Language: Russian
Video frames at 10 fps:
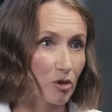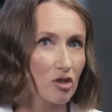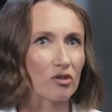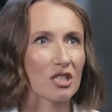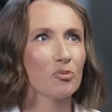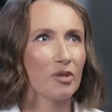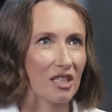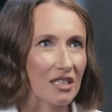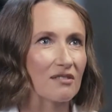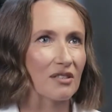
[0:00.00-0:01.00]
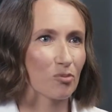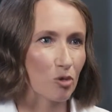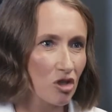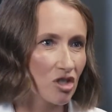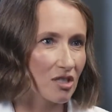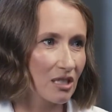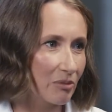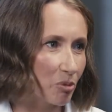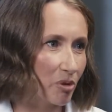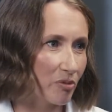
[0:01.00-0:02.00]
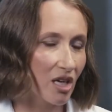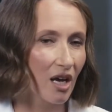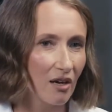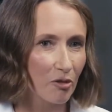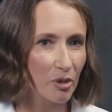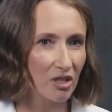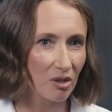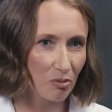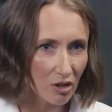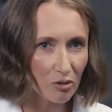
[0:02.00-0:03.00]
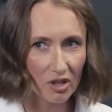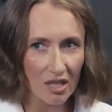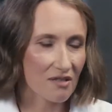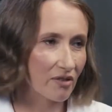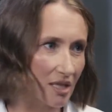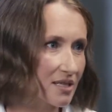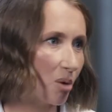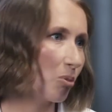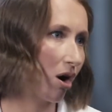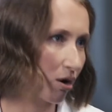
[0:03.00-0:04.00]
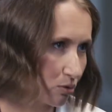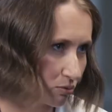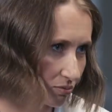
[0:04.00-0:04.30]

Просто у нас теперь есть возможность, там, например, в пандемию я завела собаку.